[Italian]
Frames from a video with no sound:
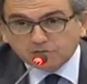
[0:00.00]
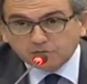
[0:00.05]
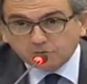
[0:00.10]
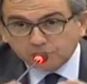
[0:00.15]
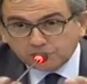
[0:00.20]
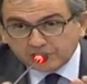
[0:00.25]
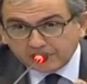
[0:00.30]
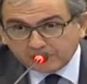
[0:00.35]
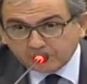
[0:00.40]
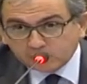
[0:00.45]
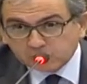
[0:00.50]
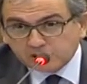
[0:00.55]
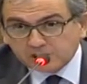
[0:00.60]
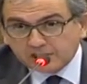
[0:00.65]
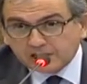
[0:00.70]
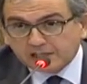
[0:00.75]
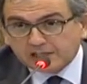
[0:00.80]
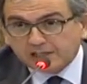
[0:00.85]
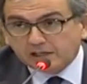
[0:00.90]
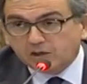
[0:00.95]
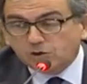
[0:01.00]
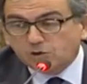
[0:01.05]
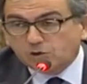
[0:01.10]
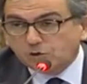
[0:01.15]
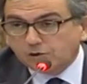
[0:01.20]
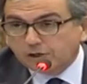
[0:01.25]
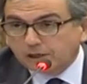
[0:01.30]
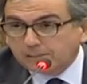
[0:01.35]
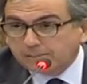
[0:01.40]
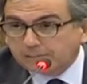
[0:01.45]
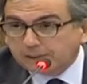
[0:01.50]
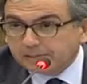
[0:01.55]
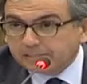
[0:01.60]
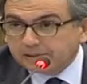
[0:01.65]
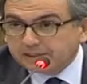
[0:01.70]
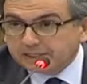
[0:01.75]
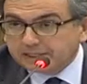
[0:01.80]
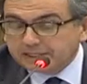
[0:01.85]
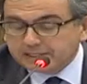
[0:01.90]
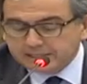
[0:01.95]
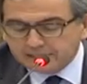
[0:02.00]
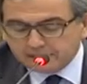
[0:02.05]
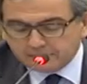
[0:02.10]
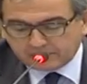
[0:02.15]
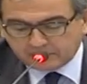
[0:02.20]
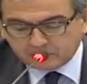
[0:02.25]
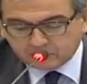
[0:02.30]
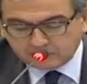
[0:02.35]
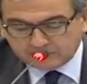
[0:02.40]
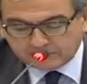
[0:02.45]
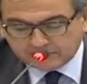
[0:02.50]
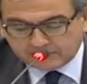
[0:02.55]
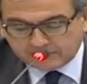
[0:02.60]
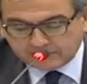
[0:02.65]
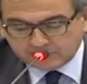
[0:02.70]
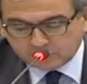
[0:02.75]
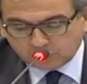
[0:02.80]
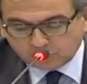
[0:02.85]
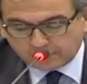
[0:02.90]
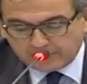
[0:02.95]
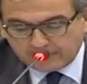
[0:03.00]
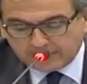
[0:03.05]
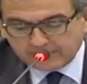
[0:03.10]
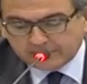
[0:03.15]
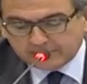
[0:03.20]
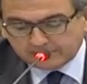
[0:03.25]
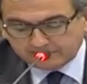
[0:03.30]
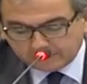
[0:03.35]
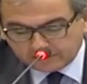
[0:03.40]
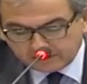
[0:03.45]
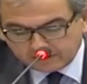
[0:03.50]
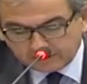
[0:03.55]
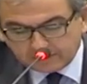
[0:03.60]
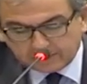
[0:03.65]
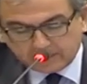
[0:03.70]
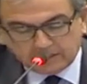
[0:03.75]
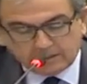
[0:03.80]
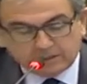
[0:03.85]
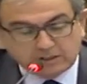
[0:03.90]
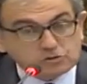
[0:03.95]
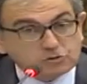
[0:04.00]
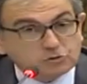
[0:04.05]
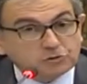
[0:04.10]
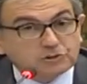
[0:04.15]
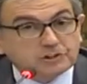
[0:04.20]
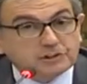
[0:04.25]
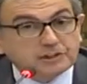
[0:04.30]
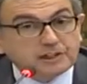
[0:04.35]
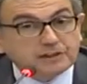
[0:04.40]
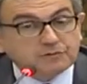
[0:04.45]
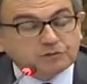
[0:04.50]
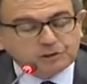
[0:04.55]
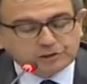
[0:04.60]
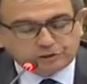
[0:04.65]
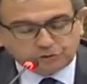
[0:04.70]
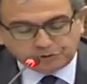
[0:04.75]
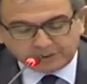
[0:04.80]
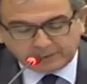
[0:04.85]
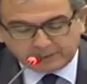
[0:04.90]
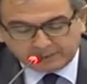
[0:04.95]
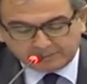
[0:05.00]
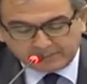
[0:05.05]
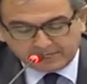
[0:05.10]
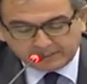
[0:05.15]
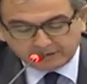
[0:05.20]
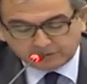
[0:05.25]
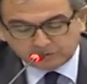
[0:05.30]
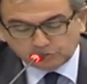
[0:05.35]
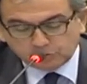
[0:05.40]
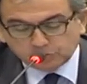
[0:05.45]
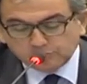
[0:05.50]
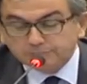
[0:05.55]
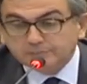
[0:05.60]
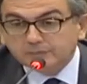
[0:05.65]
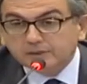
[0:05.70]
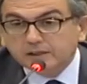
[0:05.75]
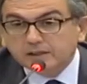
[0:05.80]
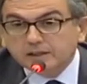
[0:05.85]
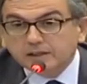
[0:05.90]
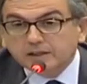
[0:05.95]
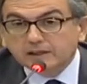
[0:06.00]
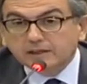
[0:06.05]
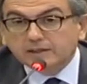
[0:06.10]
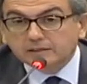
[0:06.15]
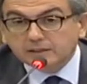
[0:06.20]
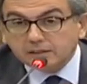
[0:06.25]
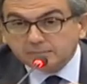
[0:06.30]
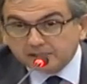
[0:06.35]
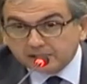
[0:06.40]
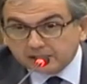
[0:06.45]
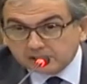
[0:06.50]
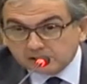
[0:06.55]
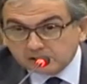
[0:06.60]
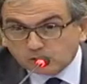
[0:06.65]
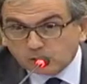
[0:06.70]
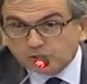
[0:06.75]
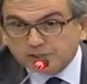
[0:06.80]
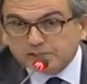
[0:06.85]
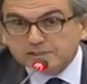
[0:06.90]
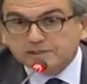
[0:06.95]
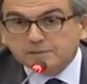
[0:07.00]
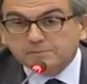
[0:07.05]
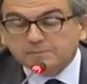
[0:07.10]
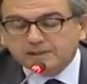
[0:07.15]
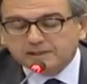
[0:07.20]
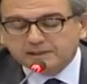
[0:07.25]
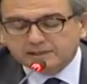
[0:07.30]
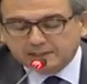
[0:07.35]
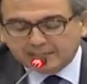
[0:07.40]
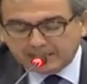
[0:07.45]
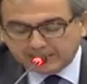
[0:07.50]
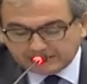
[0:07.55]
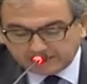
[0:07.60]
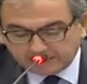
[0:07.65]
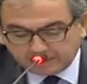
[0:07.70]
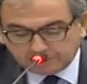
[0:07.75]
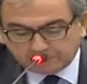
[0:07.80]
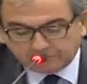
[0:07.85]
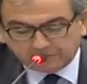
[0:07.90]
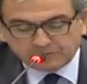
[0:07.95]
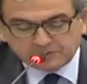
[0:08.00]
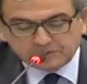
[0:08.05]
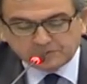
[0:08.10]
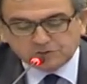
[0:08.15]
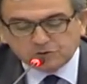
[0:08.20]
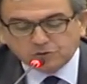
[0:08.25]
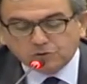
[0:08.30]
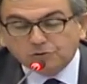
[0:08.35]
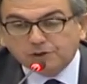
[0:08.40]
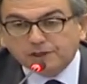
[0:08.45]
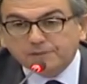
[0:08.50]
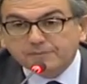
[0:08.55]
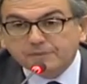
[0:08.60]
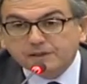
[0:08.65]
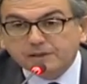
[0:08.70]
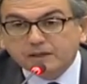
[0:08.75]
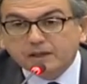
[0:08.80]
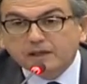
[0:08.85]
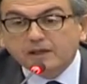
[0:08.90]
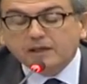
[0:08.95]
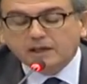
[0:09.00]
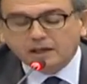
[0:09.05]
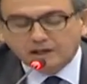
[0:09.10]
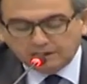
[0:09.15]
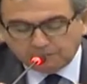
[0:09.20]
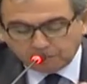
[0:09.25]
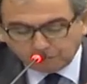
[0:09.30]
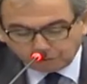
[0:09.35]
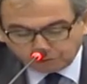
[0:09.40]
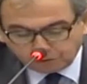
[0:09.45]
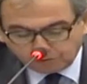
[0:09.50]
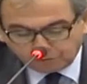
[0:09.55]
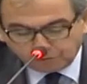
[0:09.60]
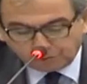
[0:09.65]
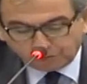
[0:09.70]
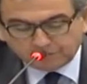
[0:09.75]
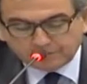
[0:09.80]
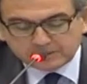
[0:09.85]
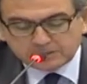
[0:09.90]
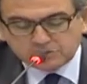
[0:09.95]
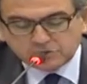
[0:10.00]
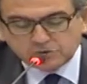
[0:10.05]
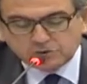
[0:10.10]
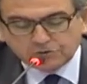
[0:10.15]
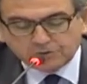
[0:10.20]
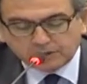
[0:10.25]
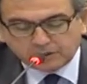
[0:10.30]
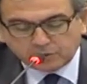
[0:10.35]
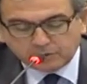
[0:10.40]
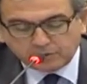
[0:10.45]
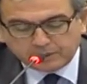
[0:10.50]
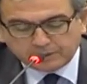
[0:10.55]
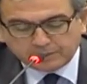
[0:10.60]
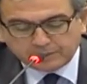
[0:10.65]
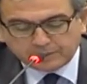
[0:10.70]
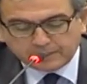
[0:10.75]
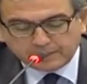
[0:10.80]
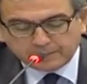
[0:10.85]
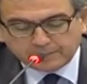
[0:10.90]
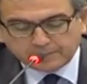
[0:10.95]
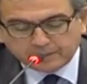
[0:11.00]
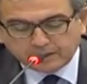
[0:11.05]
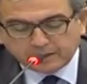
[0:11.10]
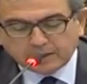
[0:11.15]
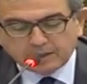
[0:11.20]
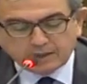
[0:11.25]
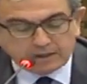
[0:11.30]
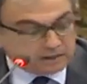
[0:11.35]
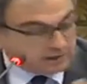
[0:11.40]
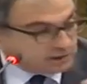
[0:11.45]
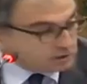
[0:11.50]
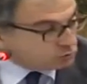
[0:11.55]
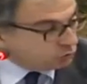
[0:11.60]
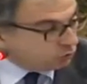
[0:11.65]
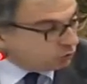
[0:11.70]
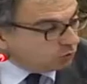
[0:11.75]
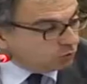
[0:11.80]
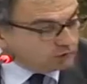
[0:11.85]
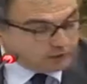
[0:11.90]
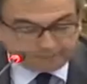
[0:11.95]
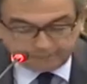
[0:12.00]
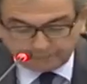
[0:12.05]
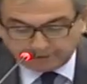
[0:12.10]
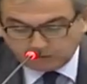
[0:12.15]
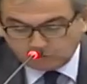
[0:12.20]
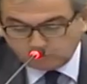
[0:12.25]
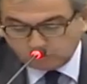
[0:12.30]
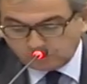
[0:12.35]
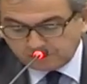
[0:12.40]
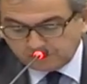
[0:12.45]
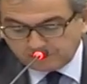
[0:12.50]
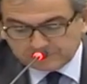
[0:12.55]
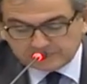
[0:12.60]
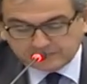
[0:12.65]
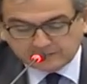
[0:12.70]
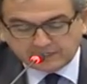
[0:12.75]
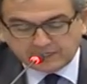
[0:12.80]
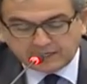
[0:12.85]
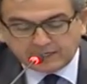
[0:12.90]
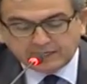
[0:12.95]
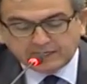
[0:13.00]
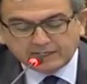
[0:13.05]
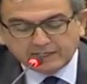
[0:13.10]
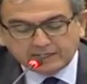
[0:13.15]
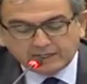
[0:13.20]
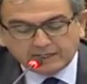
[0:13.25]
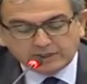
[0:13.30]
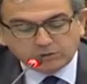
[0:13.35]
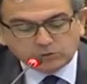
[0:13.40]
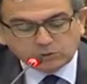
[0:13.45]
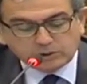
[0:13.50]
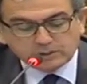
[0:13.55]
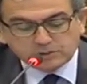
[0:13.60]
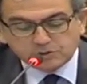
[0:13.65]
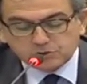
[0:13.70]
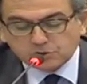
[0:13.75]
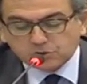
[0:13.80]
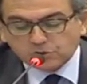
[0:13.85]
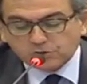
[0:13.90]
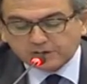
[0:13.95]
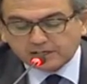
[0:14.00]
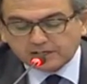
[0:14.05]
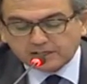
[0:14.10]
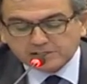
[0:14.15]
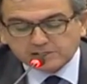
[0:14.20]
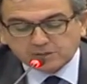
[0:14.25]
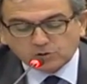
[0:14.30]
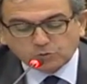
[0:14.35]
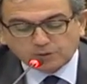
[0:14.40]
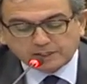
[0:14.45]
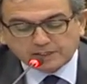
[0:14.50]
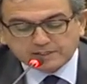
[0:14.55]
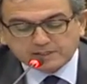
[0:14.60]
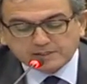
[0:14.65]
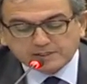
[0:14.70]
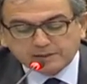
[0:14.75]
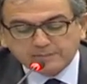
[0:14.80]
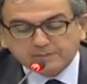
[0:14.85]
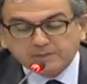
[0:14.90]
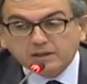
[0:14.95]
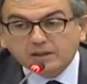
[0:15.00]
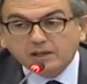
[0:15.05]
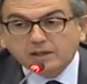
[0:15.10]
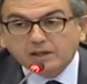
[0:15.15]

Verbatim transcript: Vogliamo segnalare ancora il permanere di emergenze nazionali, la sorte dei lavoratori dell'amianto, il tema della sicurezza ambientale, della prevenzione, il lavoro di formazione, quindi la scuola, l'università, l'educazione alla sicurezza